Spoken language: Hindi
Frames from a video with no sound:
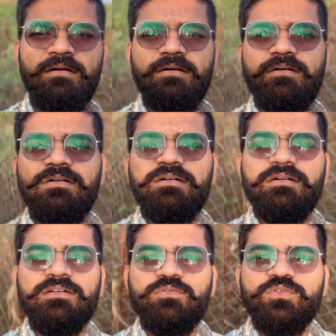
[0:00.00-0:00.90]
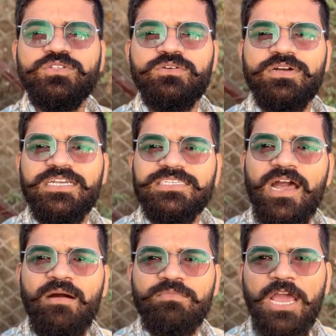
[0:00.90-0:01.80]
और उसको कैसा
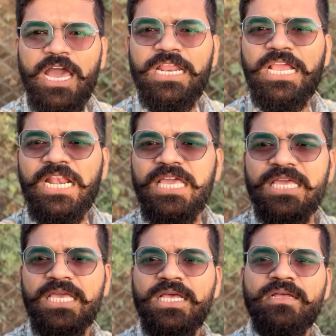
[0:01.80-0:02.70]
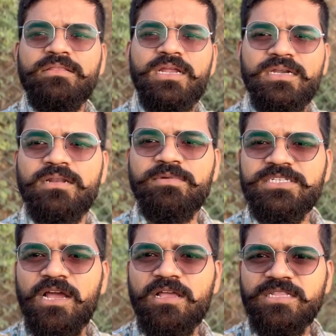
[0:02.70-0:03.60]
हम डायरेक्टली थिएटर में
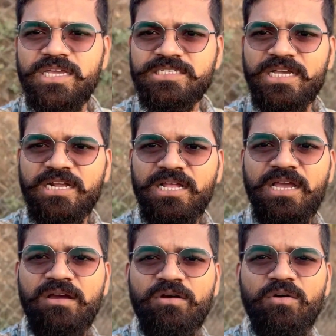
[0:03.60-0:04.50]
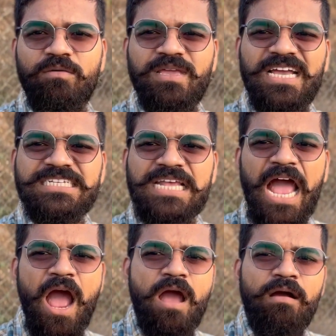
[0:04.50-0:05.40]
जाके देख सकते हैं और वो भी कैसा
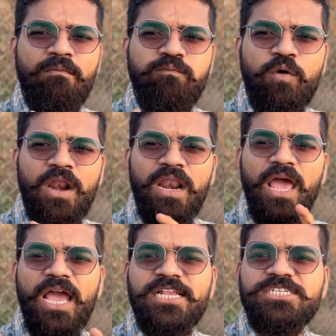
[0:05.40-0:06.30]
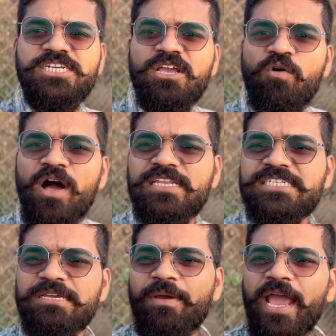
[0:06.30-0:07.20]
फुल एच
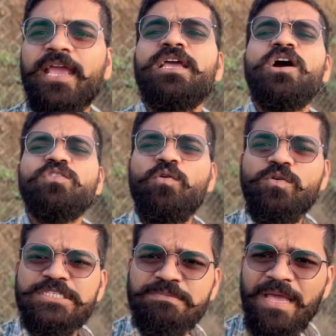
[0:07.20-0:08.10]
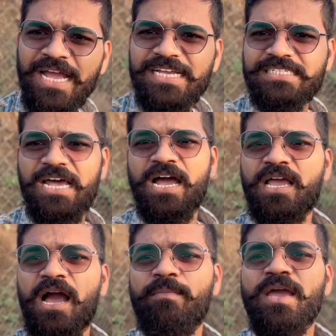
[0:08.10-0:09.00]
क्वालिटी में तो उसमें कैसा है
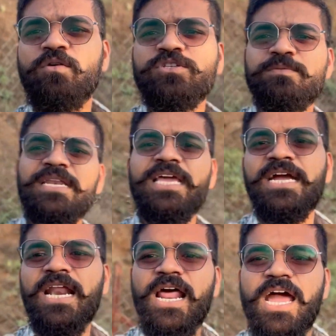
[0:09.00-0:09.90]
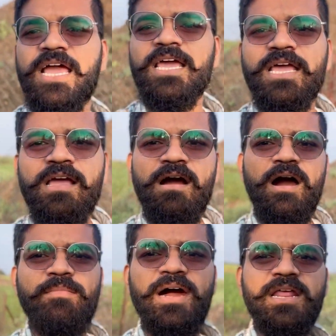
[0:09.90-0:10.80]
हमें कुछ भी नहीं करना है
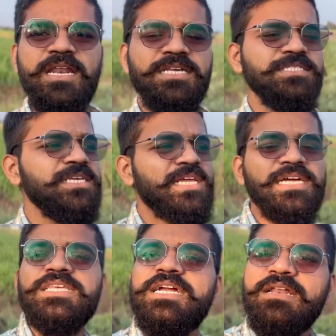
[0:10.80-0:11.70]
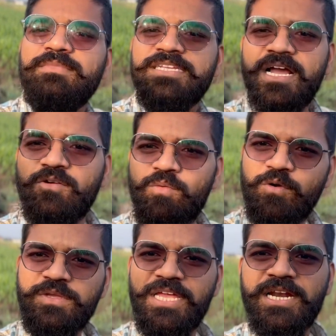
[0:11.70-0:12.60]
हमारे नज़दीक के थिएटर में जाके वो
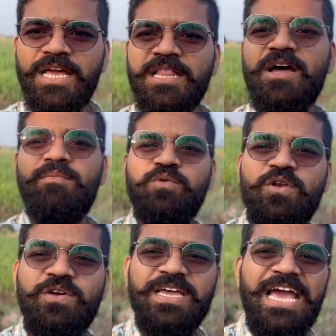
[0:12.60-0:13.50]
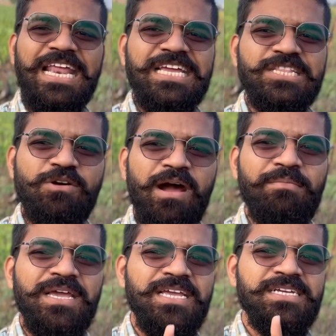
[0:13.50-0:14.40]
मूवी देखना है तो आप बोलोगे यार ये तो हमें